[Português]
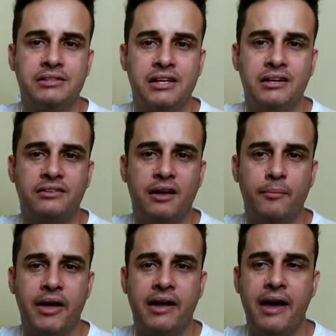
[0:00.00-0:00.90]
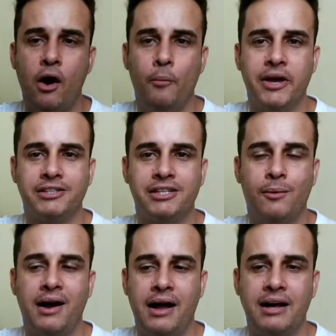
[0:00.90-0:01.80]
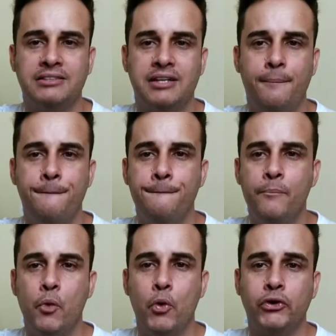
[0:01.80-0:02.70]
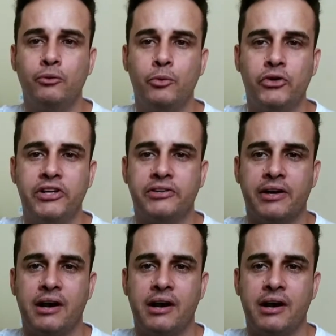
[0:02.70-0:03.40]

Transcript: dele também realmente é uma caixa muito bonita,